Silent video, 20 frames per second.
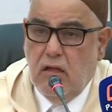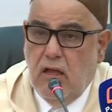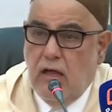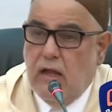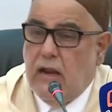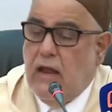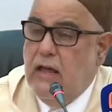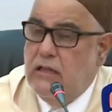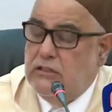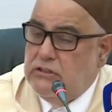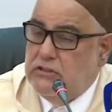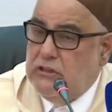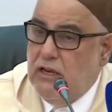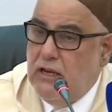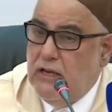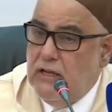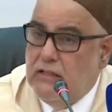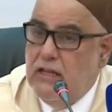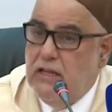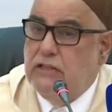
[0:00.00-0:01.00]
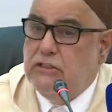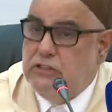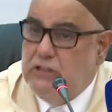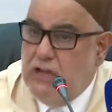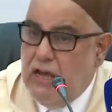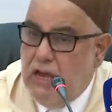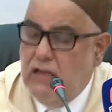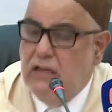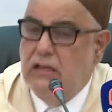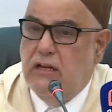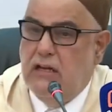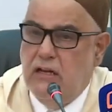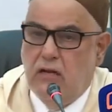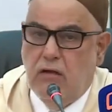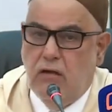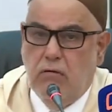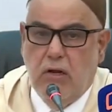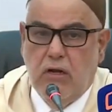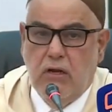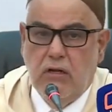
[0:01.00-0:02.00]
راه هذا الشيء هذا جاي
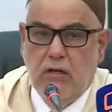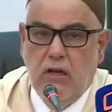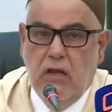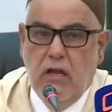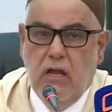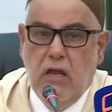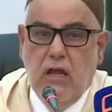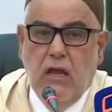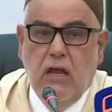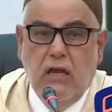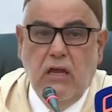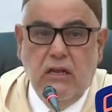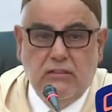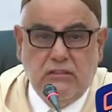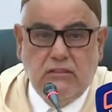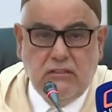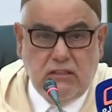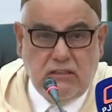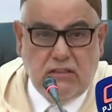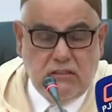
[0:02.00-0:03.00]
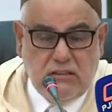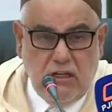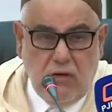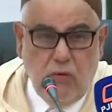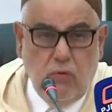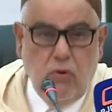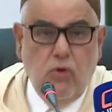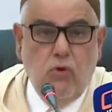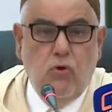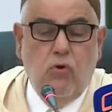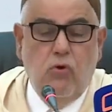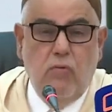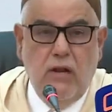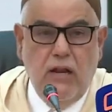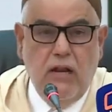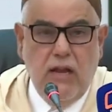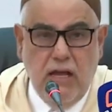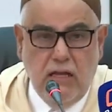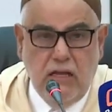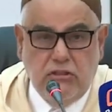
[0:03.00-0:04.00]
الاخوان الا سكتيو اليوم
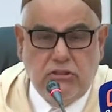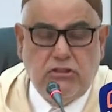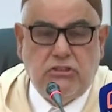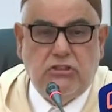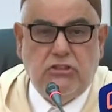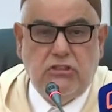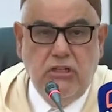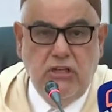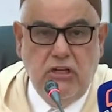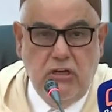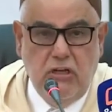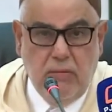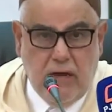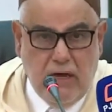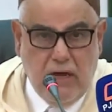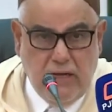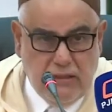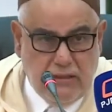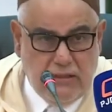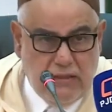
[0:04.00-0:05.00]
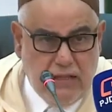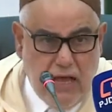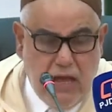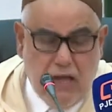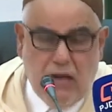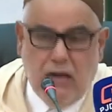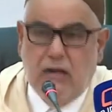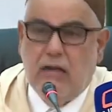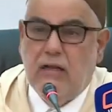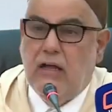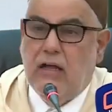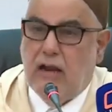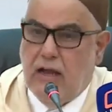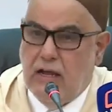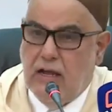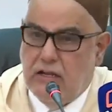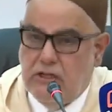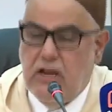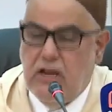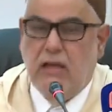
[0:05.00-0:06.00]
على هذا الشيء اللي بغى يدار
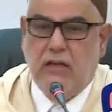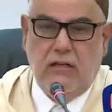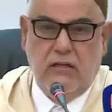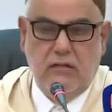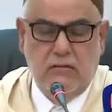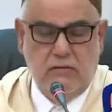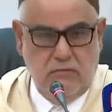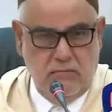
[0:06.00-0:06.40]
راه جاي